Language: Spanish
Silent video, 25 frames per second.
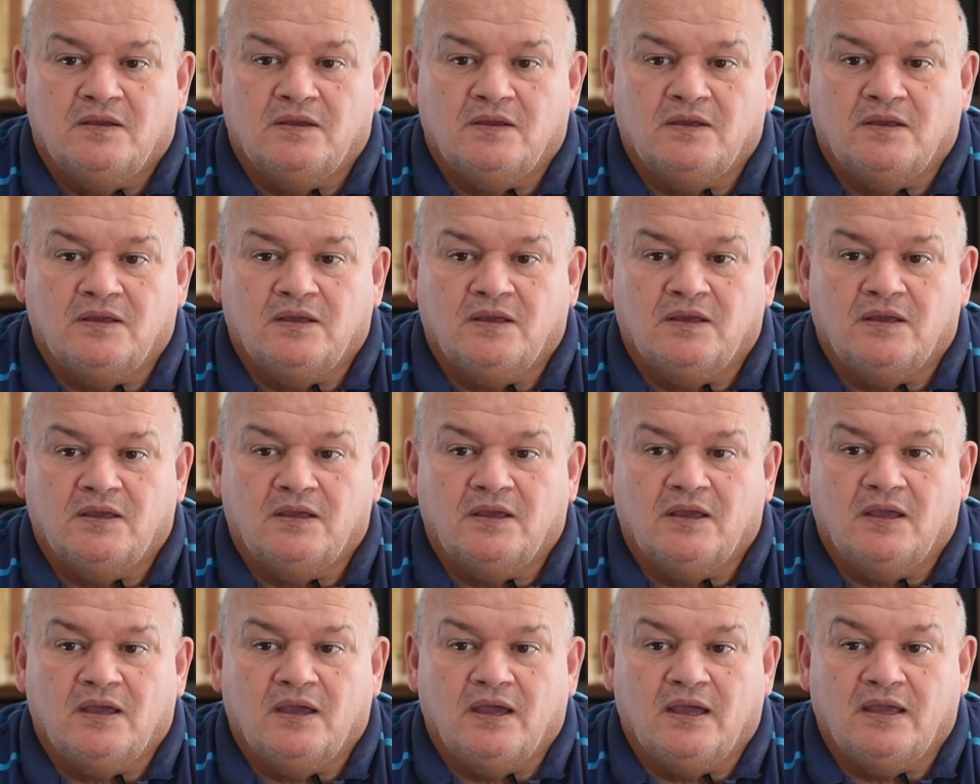
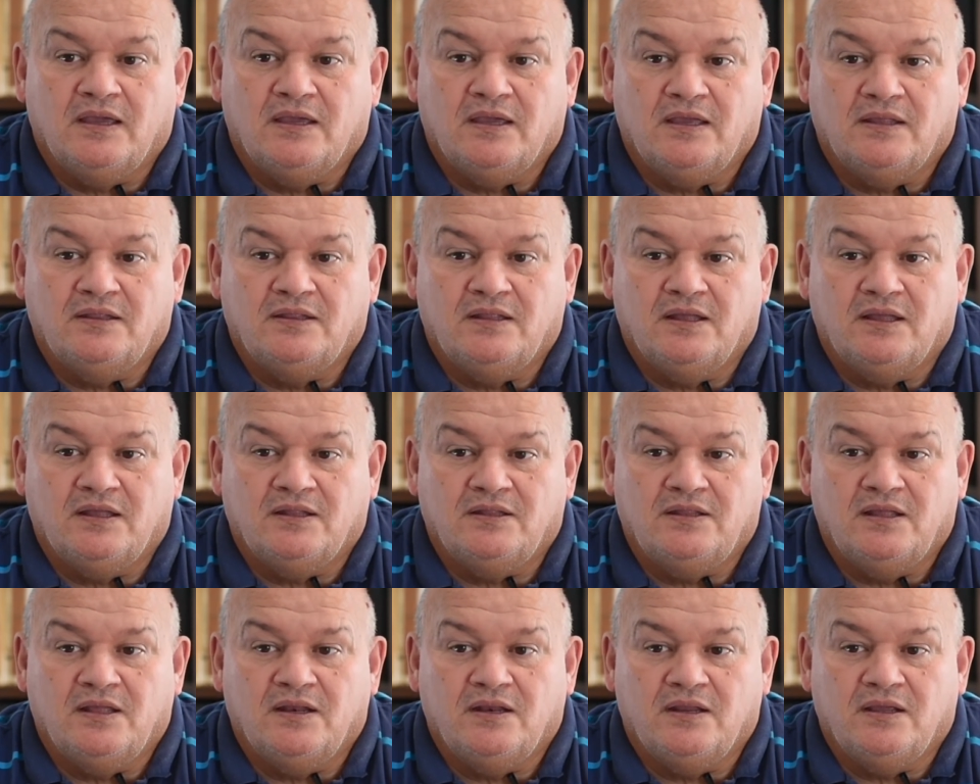Eh, hay gente
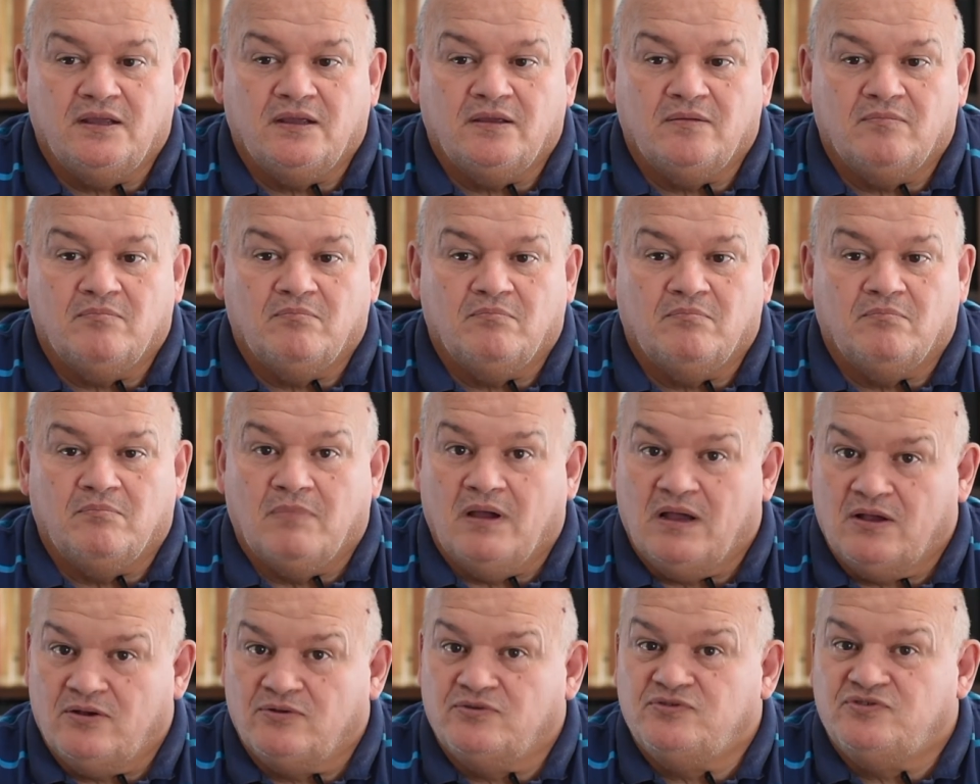que tiene
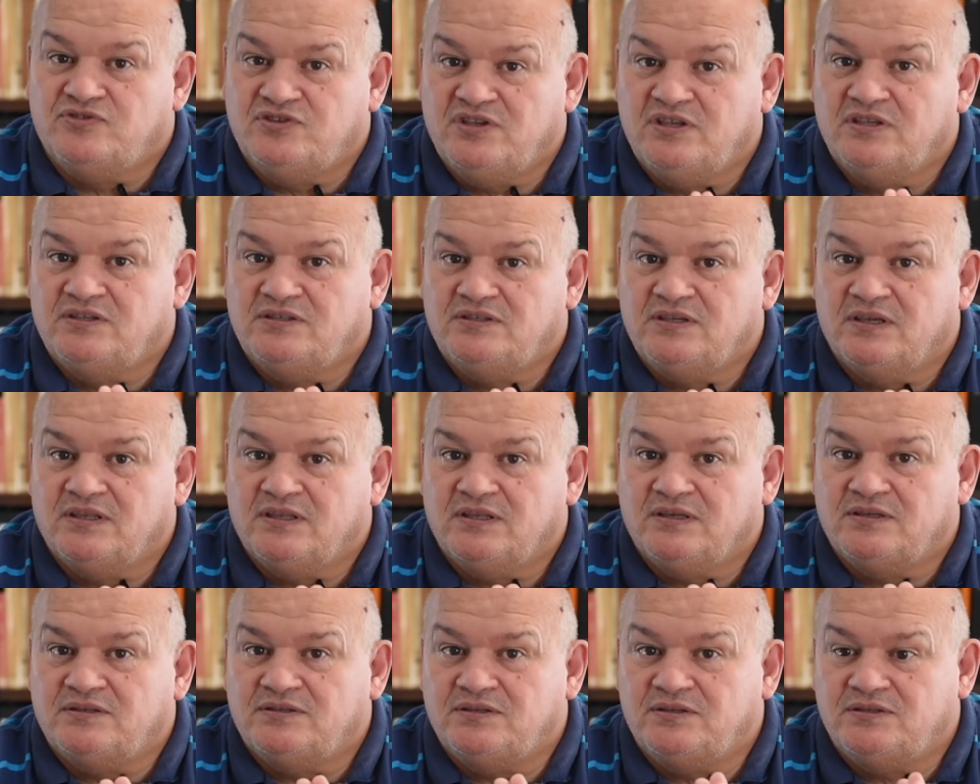más conciencia
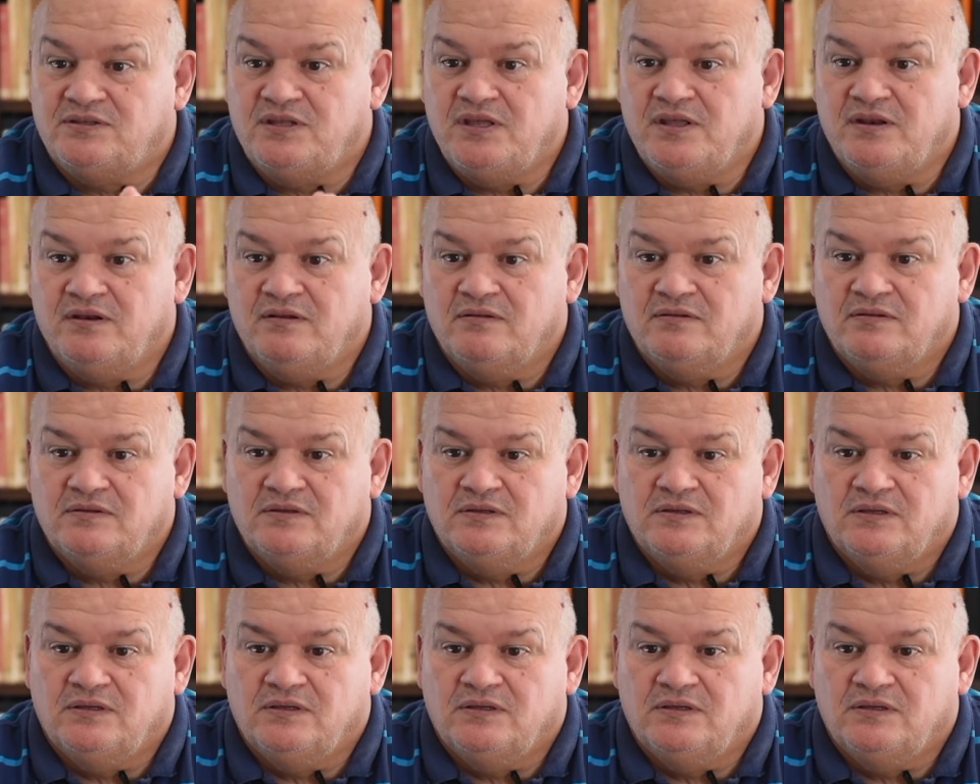de existir,